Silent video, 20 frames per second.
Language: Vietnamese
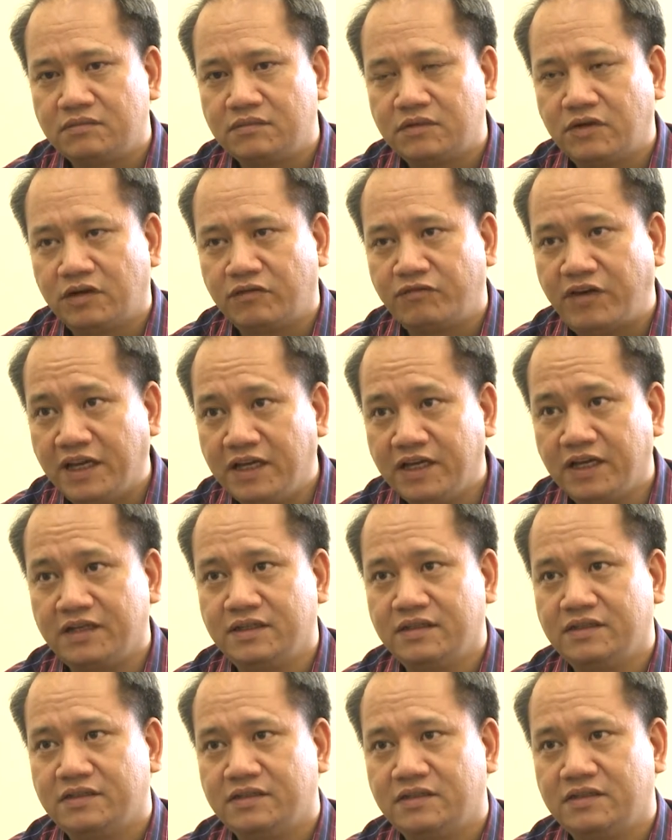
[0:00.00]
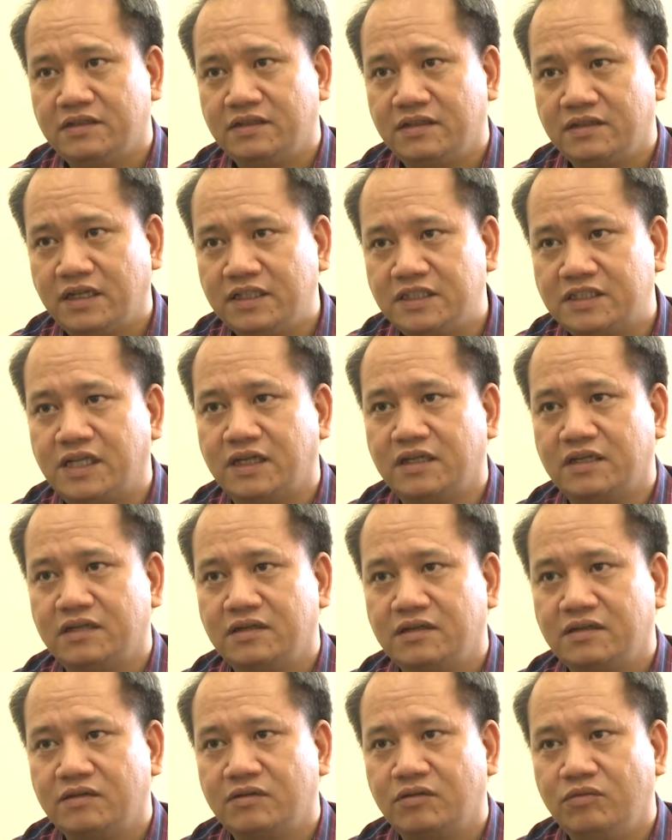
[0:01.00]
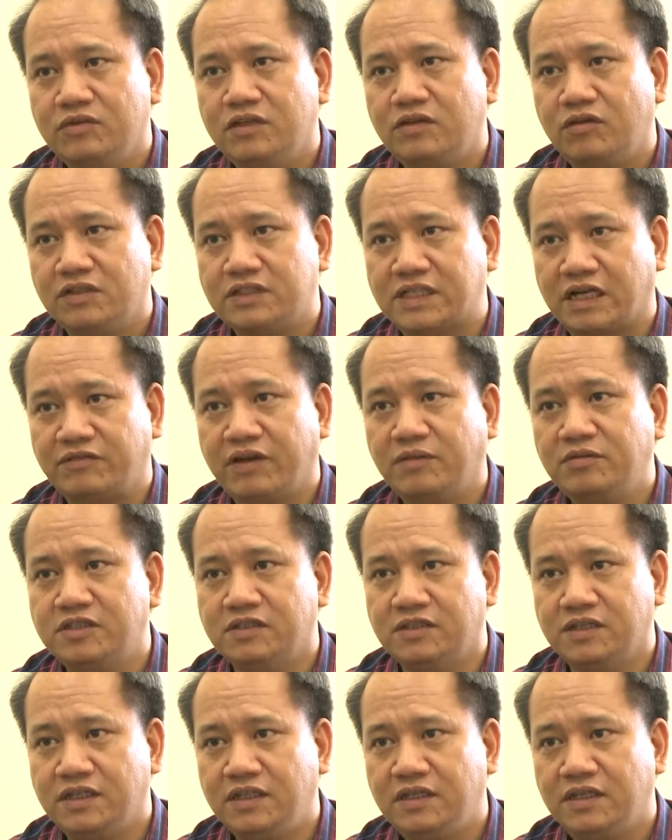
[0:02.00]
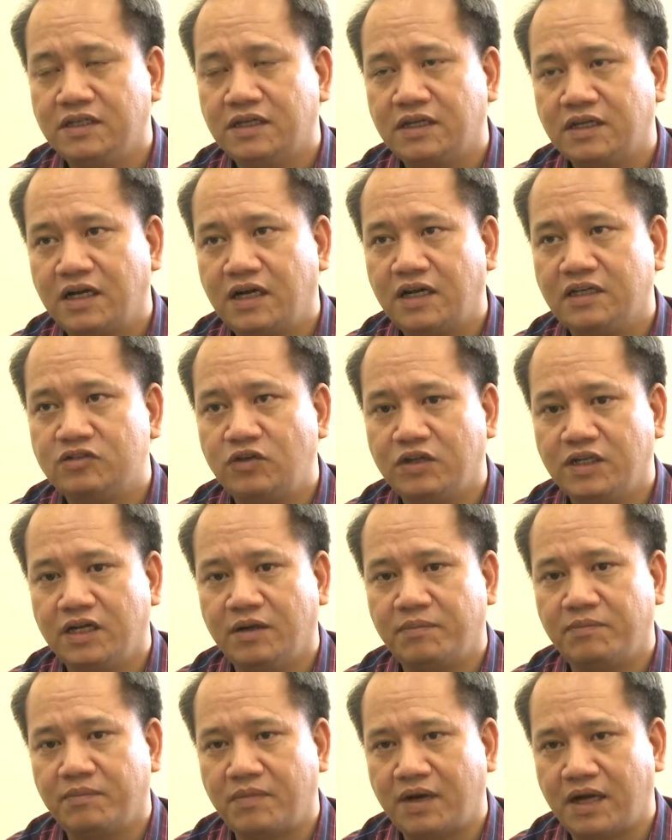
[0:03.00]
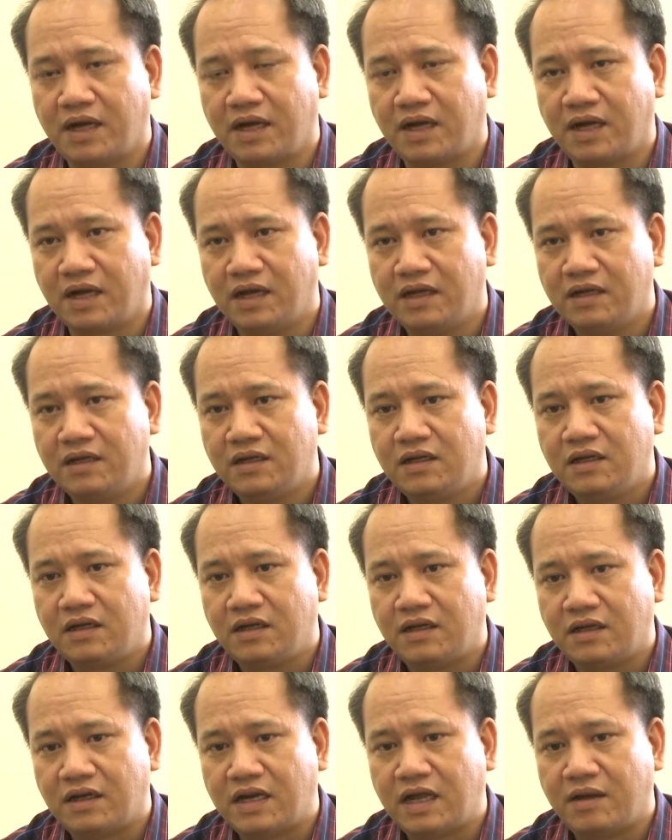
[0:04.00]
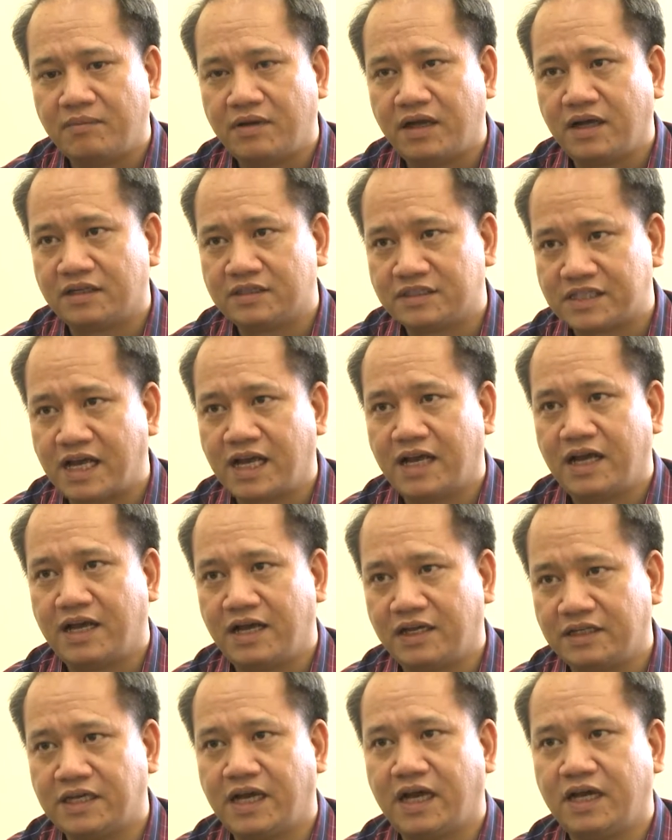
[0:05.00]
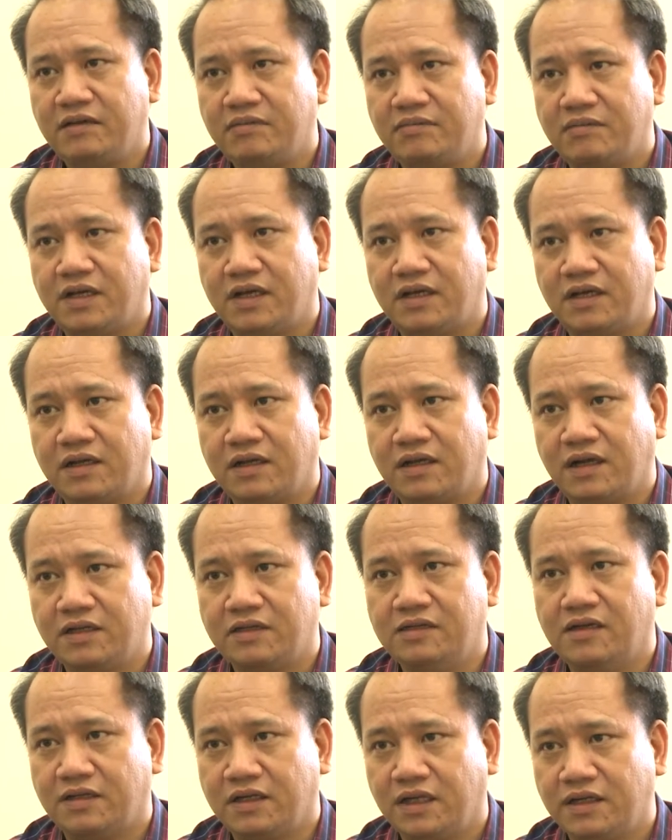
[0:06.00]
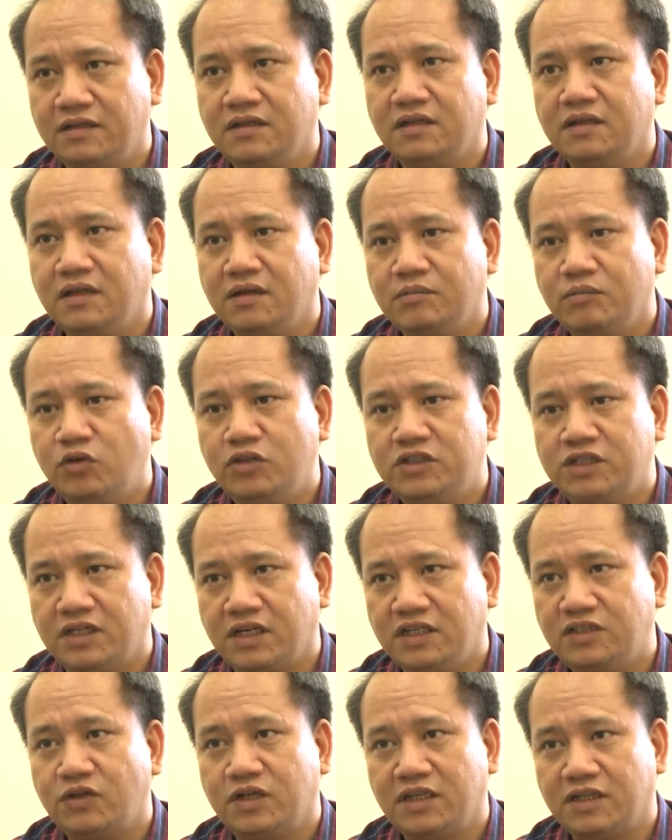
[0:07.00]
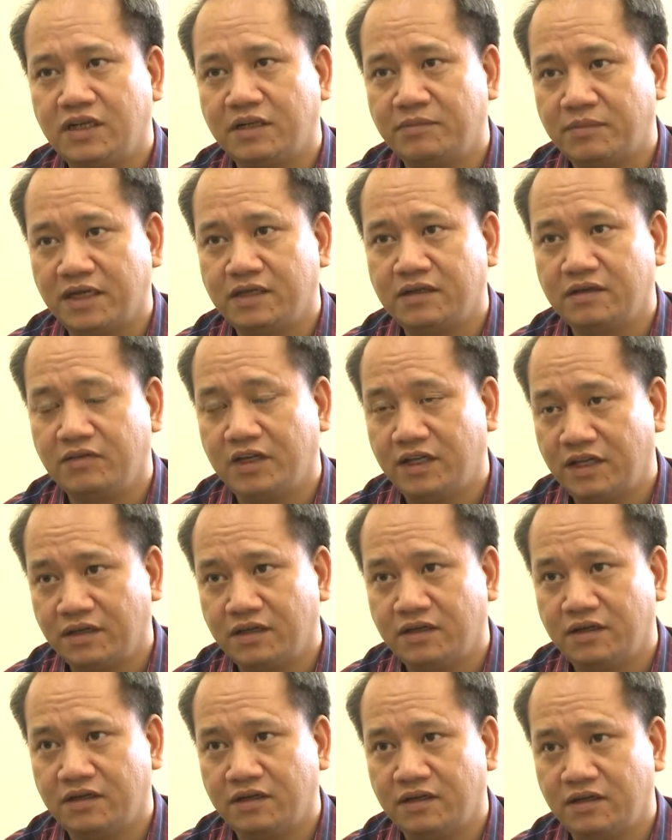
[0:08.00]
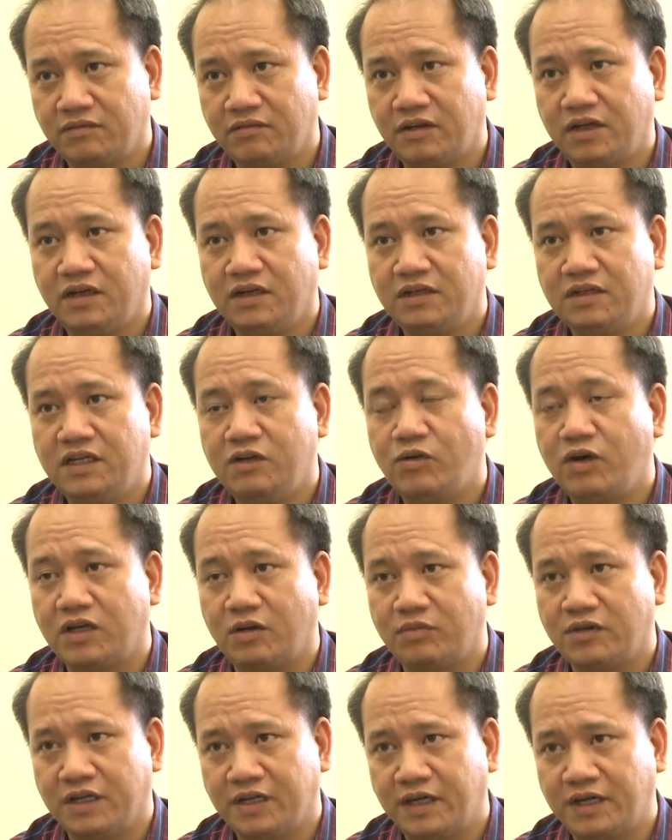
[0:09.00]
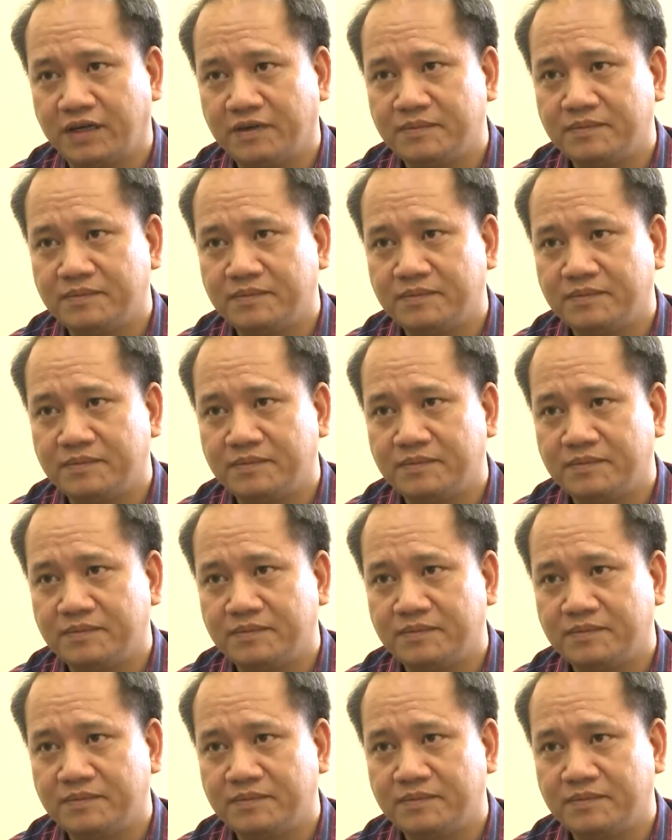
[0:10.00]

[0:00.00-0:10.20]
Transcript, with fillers: còn phát hiện ngăn chặn cũng như có giải pháp xử lý các cái doanh nghiệp mà ờ, làm hàng giả, hàng nhái mà ảnh hưởng đến môi trường kinh doanh lành mạnh ờ, về khí hoa lỏng hiện nay.